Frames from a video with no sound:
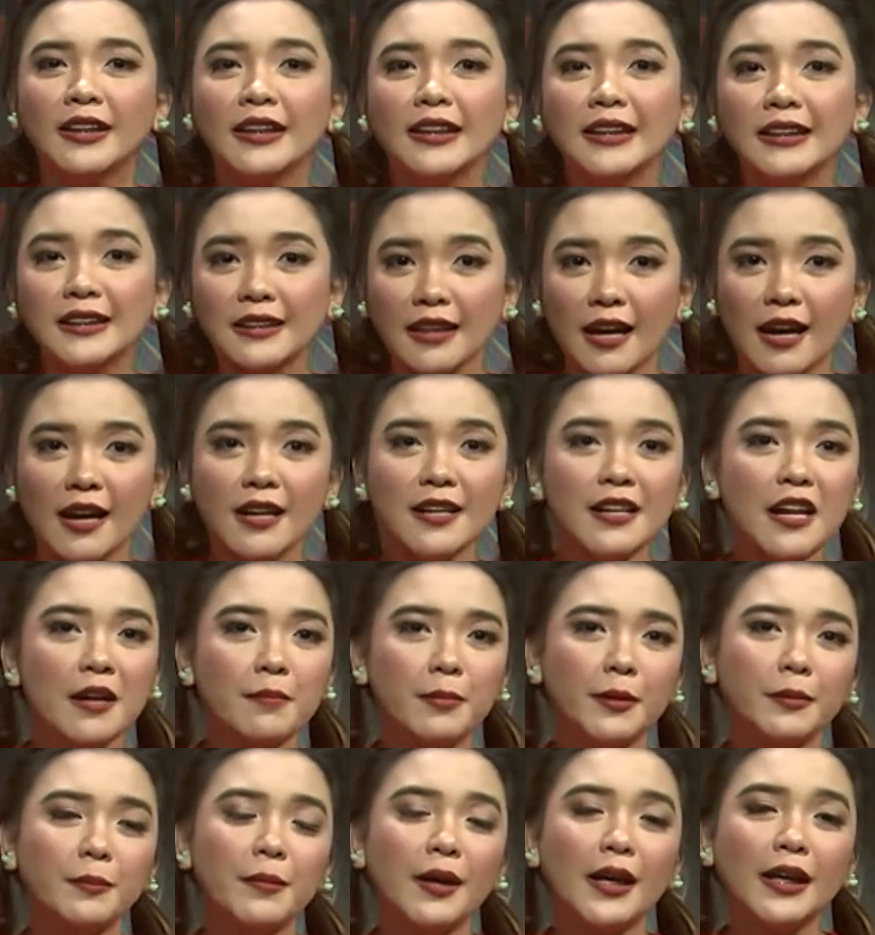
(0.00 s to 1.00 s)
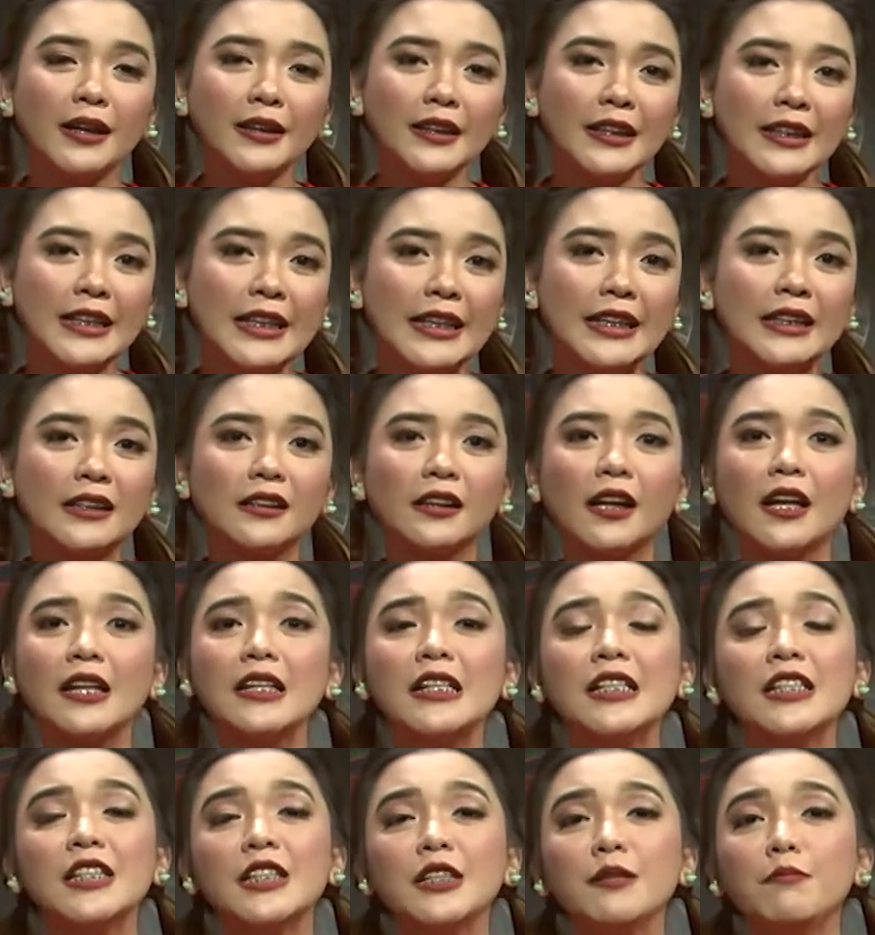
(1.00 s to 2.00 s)
kita dapat mengerti nih
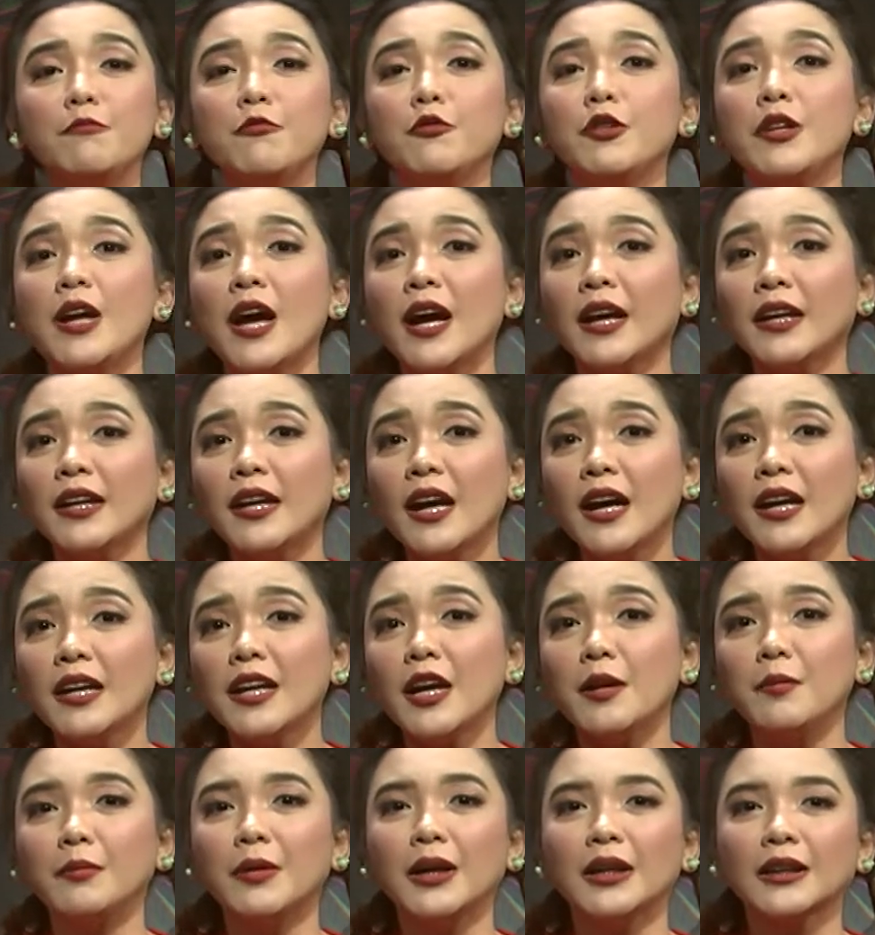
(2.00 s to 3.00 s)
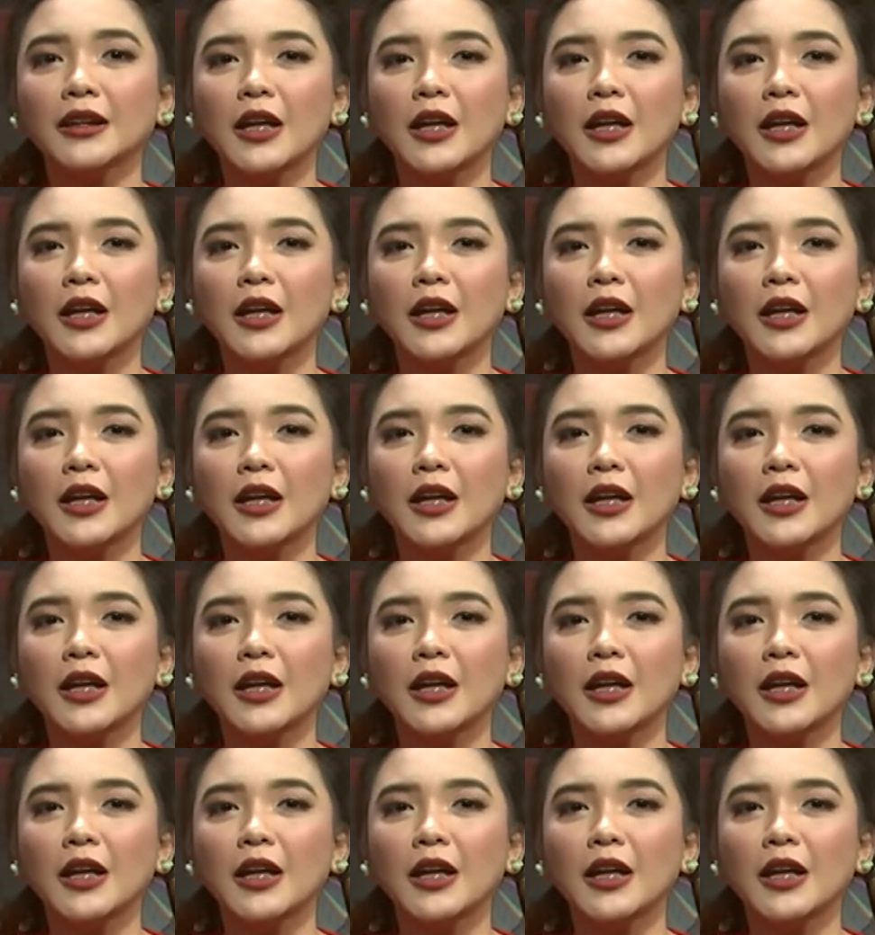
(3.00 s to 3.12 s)
tradisi budaya dan